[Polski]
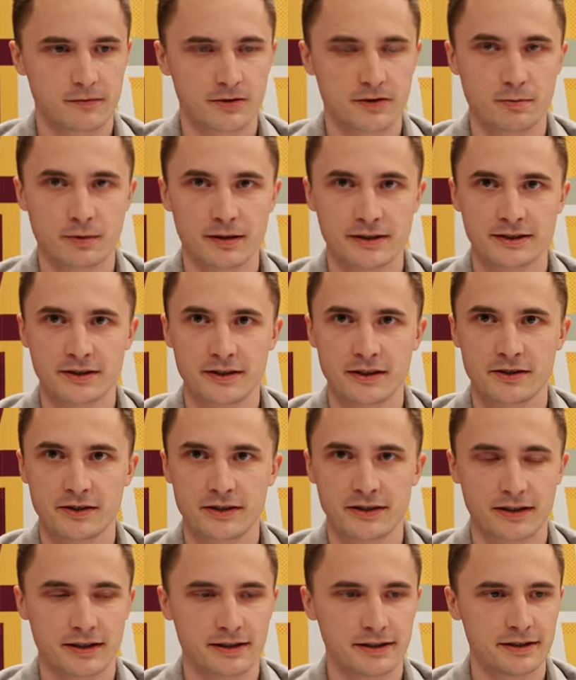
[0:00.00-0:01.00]
I zobaczcie, że
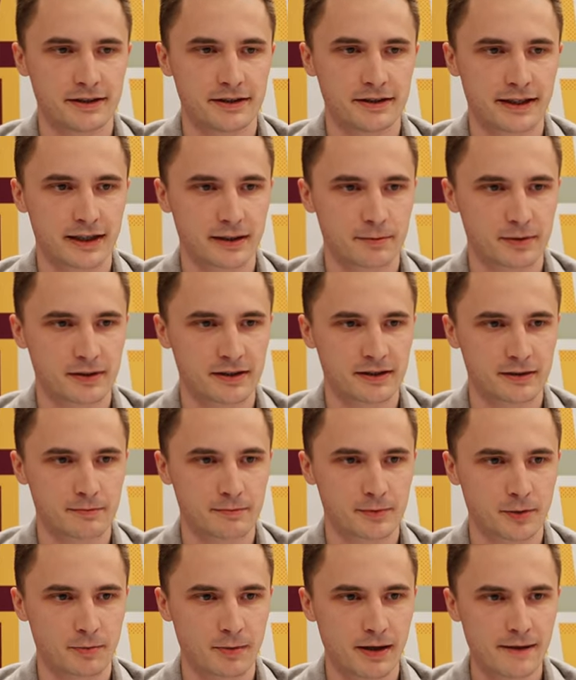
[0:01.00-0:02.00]
ten Y predict
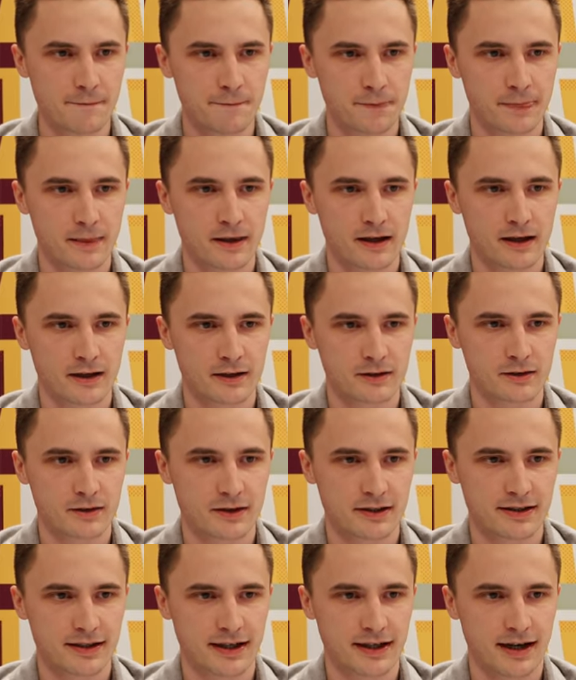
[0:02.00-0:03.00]
proba to
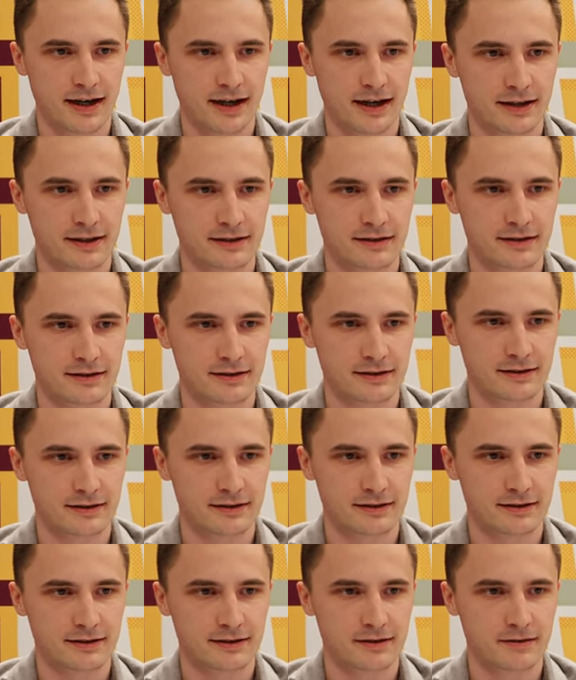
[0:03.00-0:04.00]
jest taka
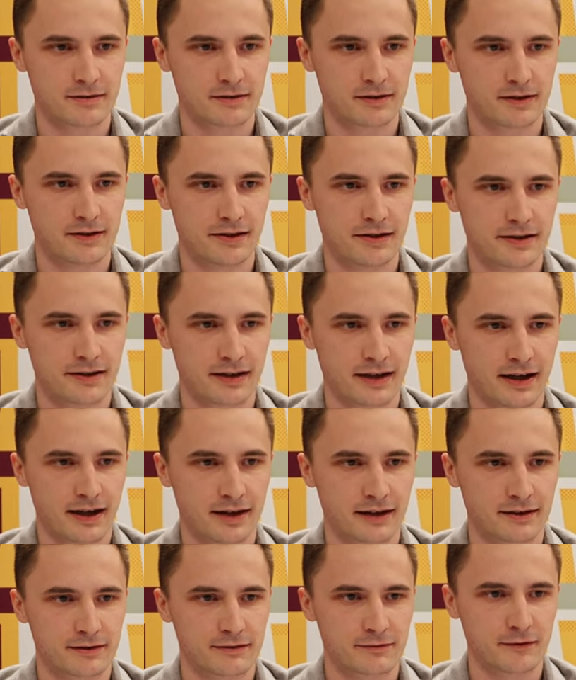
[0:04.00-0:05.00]
y,
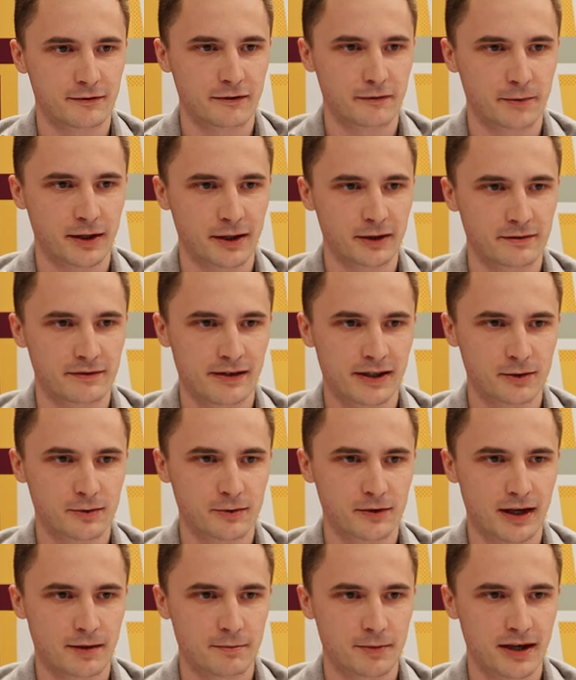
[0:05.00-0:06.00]
lista dwuwymiarowa,
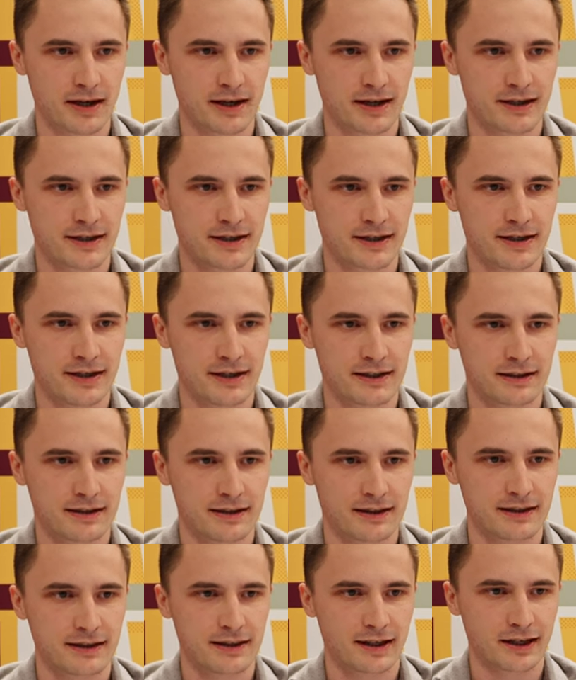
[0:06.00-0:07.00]
która ma
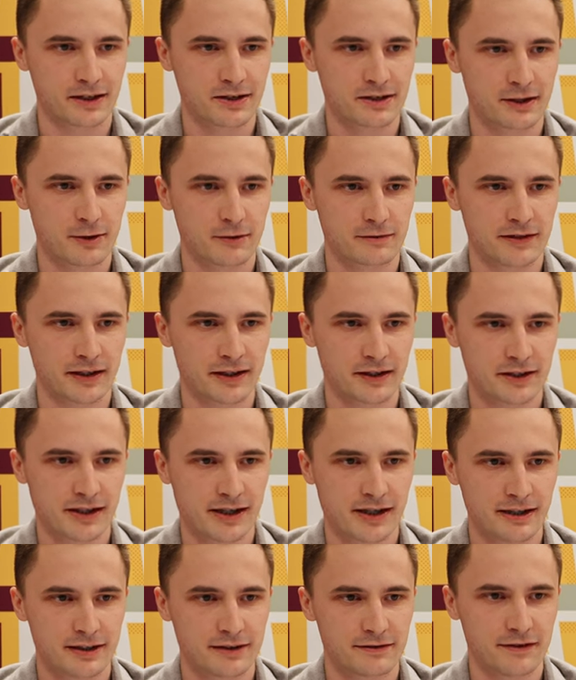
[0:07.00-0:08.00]
dla każdego
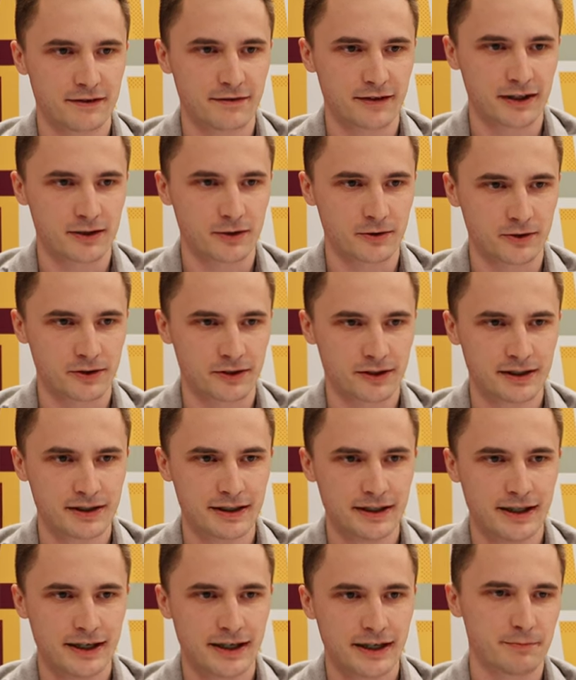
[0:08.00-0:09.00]
wiersza dwie
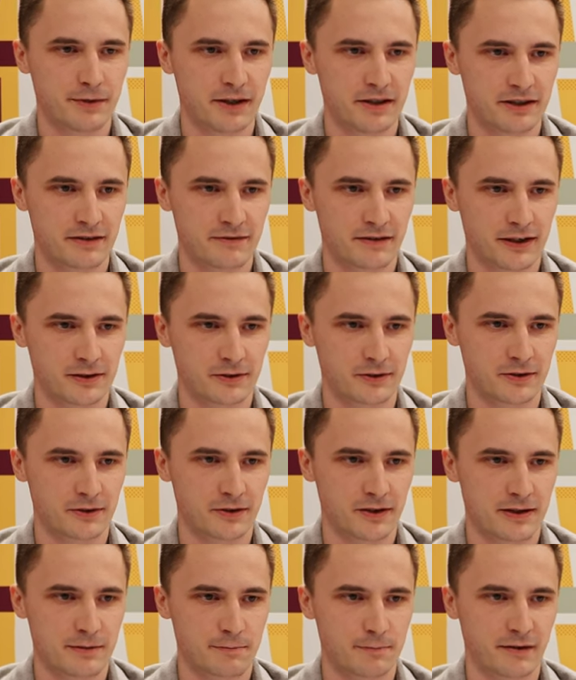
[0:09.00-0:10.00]
wartości i pierwsza wartość
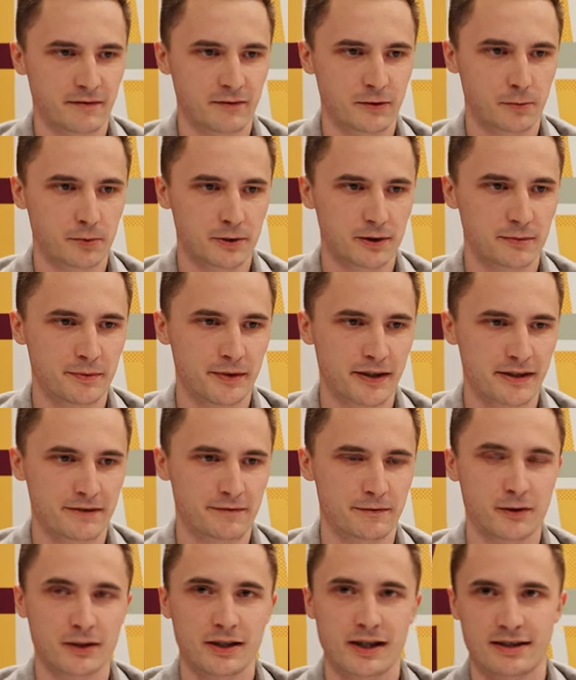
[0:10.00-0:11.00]
to jest
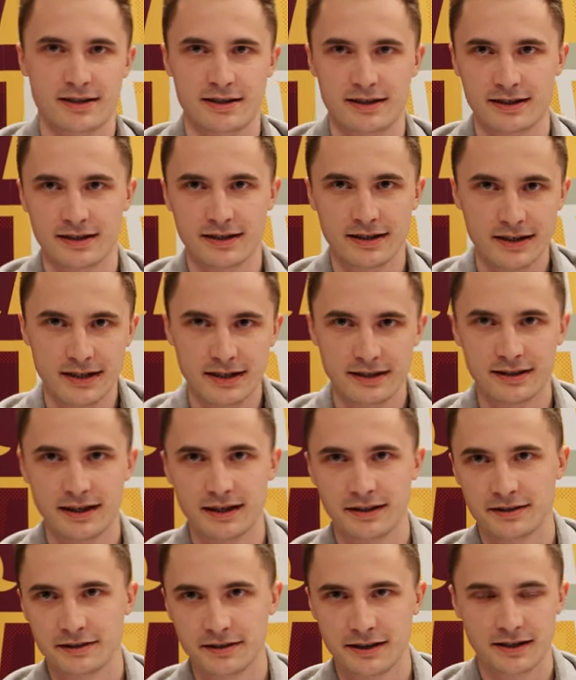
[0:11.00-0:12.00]
prawdopodobieństwo klasy
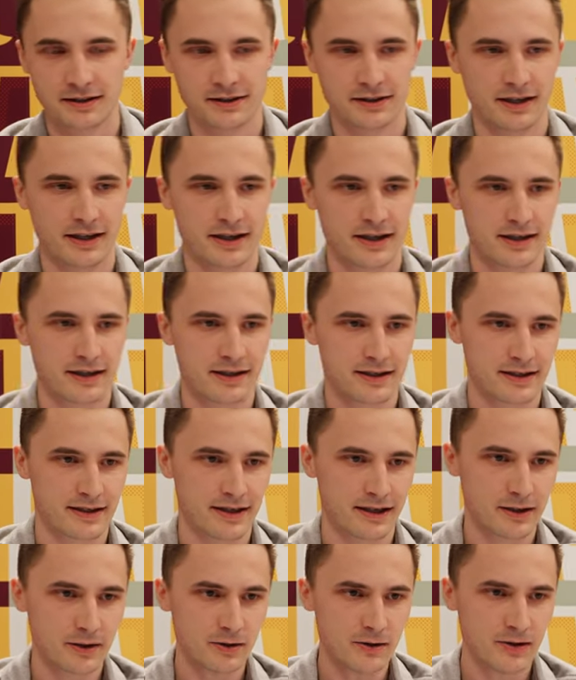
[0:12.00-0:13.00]
na indeksie
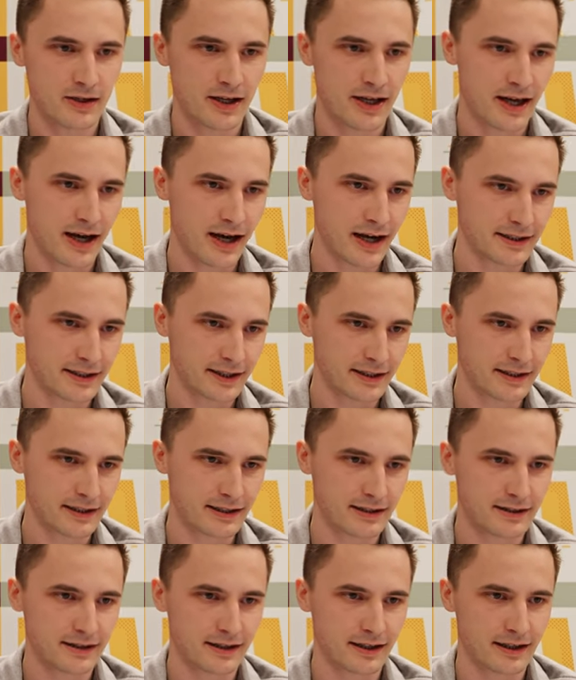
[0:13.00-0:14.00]
0, a,
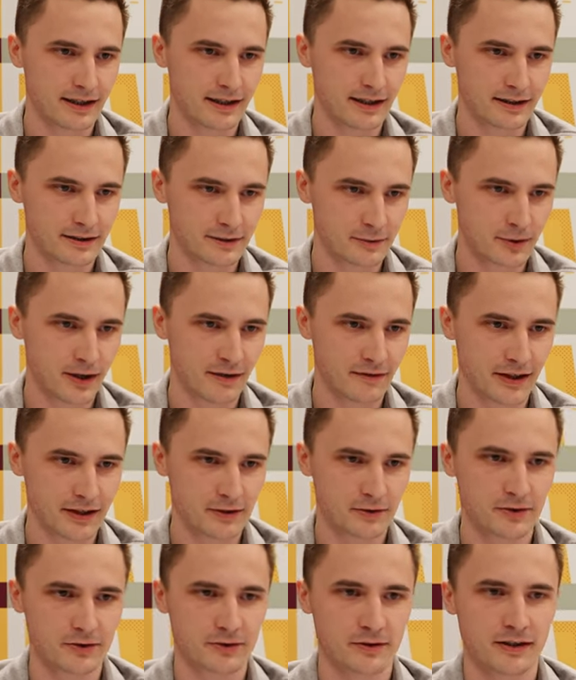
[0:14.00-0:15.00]
jeden, a druga
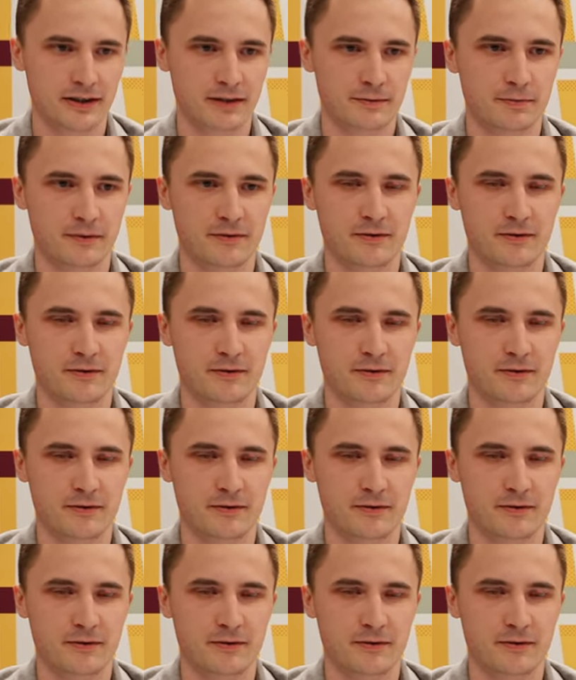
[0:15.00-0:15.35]
wartość to jest